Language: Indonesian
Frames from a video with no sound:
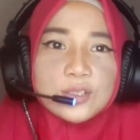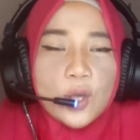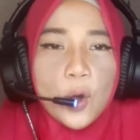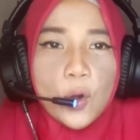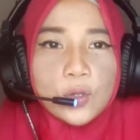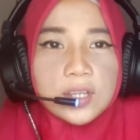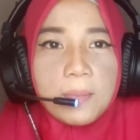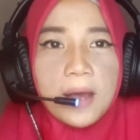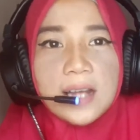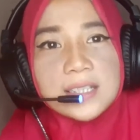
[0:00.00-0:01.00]
So
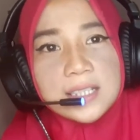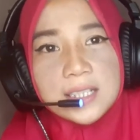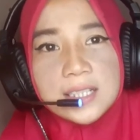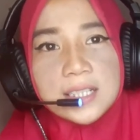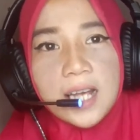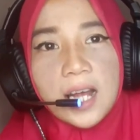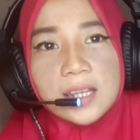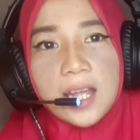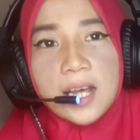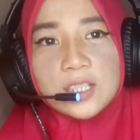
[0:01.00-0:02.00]
terima kasih
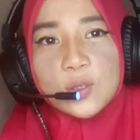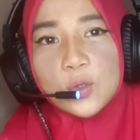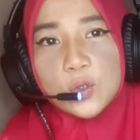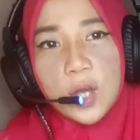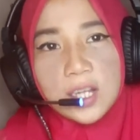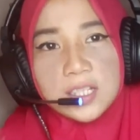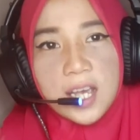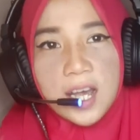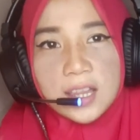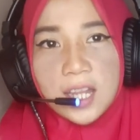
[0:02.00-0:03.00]
atas
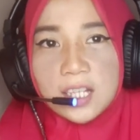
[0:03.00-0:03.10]
kunjungannya.